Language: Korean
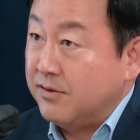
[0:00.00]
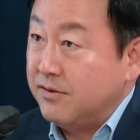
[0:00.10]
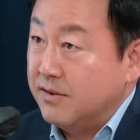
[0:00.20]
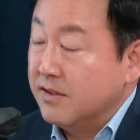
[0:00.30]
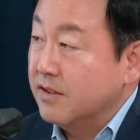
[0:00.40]

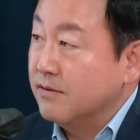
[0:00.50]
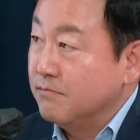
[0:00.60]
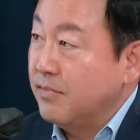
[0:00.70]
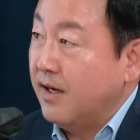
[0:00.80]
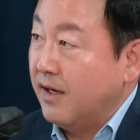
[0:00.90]
네.
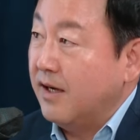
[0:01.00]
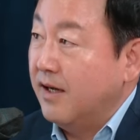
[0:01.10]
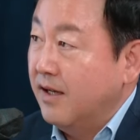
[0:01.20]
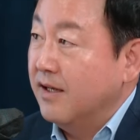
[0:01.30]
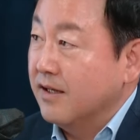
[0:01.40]
이른바
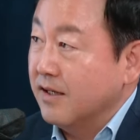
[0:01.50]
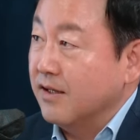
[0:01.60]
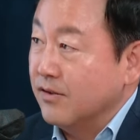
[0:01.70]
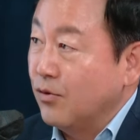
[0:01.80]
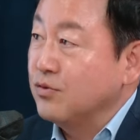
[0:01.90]

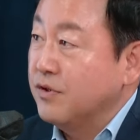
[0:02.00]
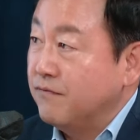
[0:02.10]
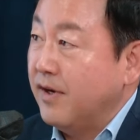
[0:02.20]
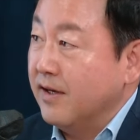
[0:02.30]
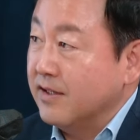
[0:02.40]
이 녹취
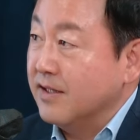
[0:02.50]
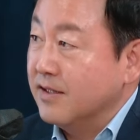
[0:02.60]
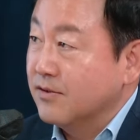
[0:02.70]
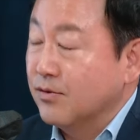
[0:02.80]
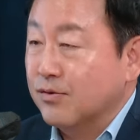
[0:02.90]
파일 네,
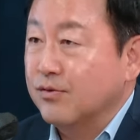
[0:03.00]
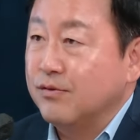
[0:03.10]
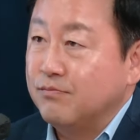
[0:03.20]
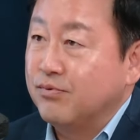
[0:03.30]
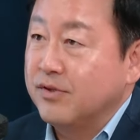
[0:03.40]
네,
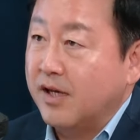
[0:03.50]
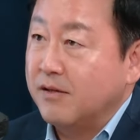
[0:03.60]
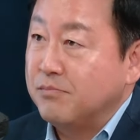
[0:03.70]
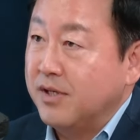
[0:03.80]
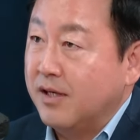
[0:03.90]
그것도
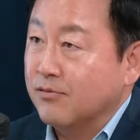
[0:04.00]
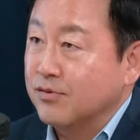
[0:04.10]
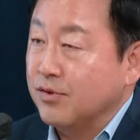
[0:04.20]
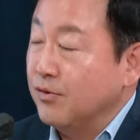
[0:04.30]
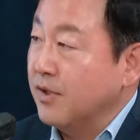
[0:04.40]

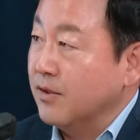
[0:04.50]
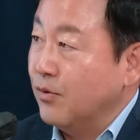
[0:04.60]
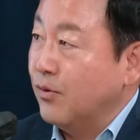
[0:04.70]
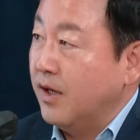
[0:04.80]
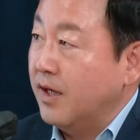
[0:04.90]
VIP하고 전화
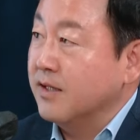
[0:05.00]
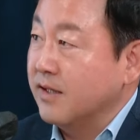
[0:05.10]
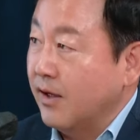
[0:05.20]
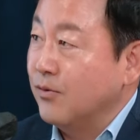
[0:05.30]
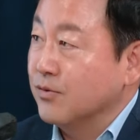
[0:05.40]
통화한
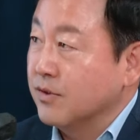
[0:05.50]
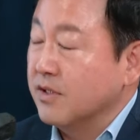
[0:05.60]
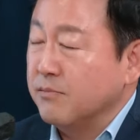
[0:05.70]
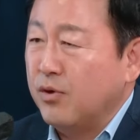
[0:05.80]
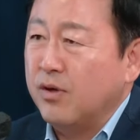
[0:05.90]

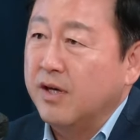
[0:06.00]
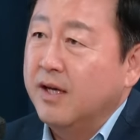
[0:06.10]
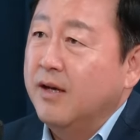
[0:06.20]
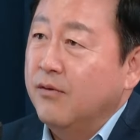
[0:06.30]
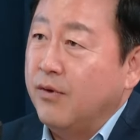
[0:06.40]
내용들이 네, 네. 뭐
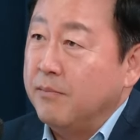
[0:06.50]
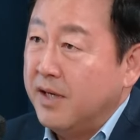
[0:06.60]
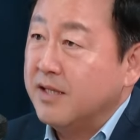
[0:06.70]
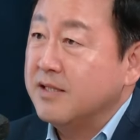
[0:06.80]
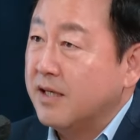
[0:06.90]

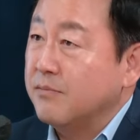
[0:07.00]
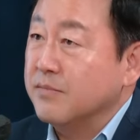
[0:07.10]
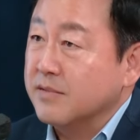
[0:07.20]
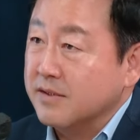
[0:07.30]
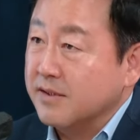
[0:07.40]
웬만한 사람
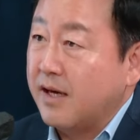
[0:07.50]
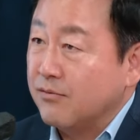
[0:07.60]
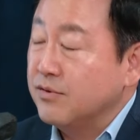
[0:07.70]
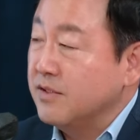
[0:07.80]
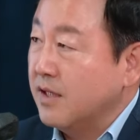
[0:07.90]

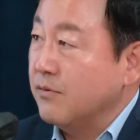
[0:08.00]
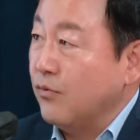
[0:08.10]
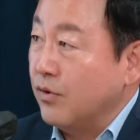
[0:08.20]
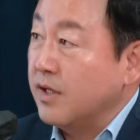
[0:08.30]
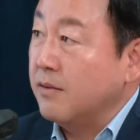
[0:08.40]
갖고 있는 사람이
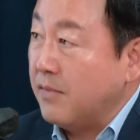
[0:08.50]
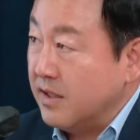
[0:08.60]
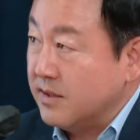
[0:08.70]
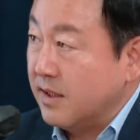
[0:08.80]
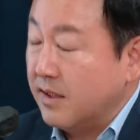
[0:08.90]
네, 워낙 많다고.
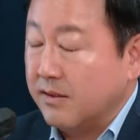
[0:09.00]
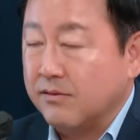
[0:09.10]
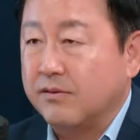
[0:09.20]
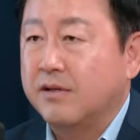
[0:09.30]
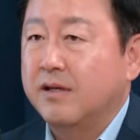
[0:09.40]
많잖아요. 네.